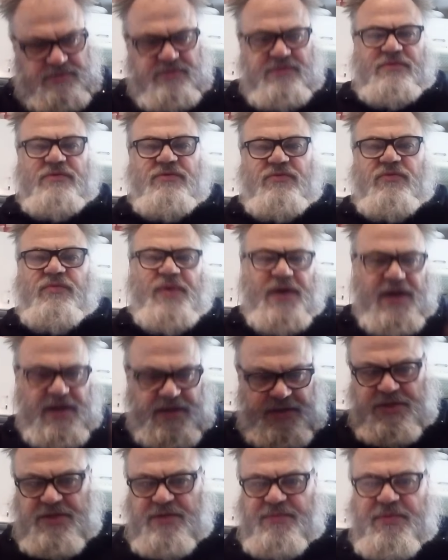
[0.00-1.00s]
y,
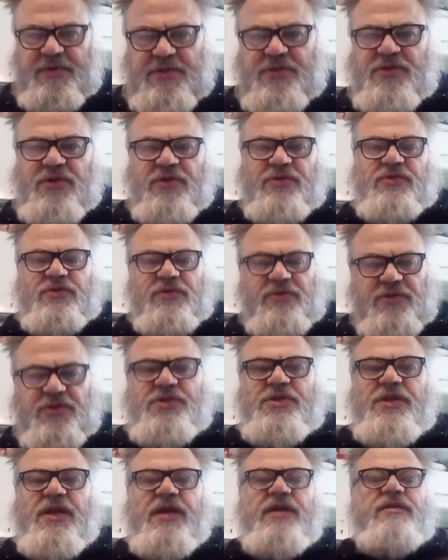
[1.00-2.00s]
ubranie, żeby strząsnąć
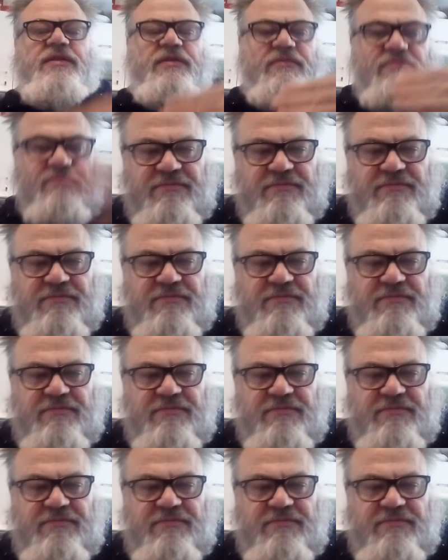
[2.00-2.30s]
śnieg.